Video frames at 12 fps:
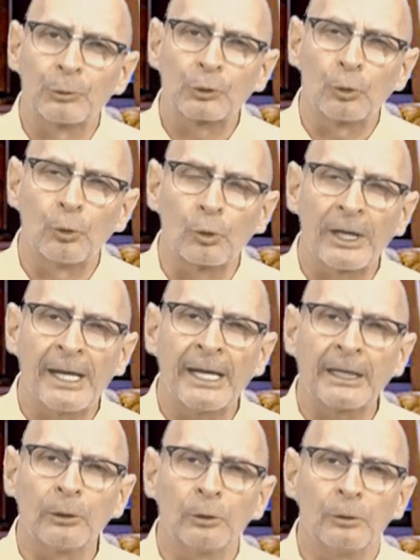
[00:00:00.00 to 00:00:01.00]
Podemos
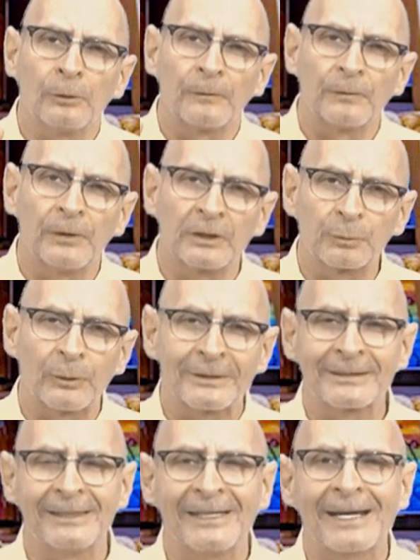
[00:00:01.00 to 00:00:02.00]
colocarlo,
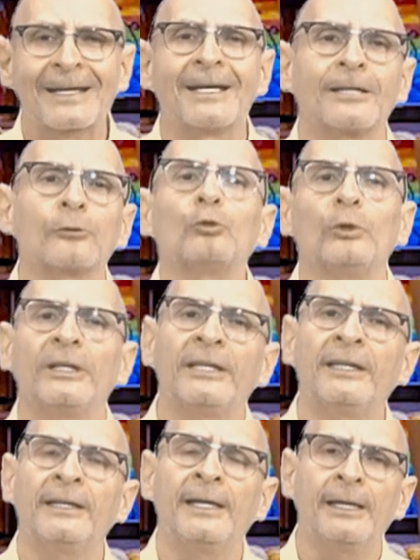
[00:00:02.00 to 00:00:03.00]
después si la
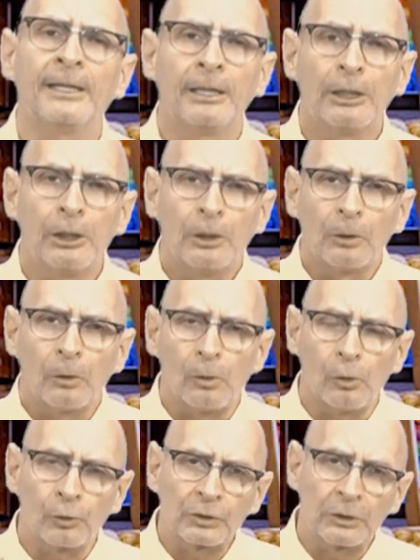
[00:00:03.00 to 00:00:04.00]
cartulina
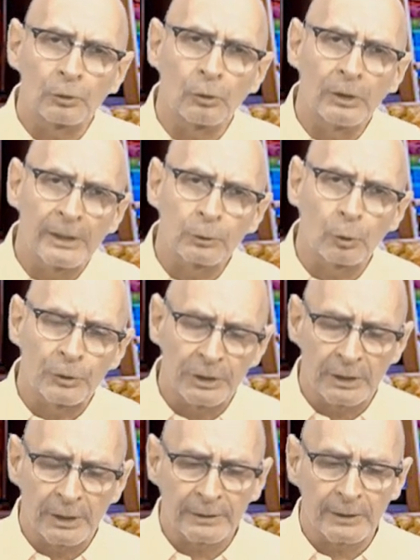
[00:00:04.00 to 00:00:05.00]
o si son
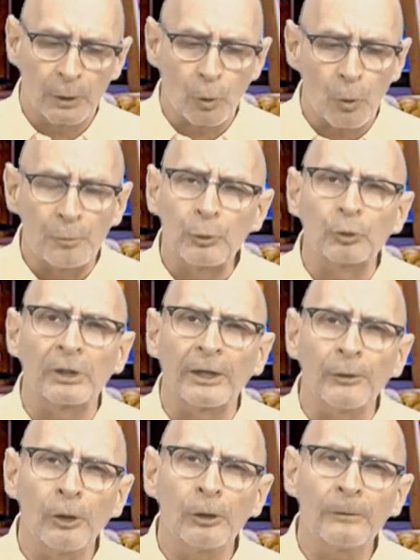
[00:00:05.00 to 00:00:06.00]
las hojitas en
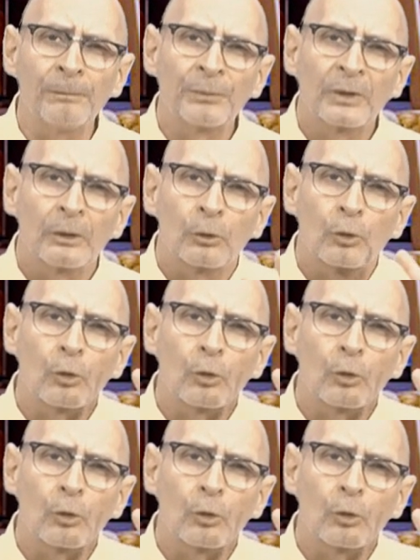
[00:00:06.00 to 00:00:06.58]
computador,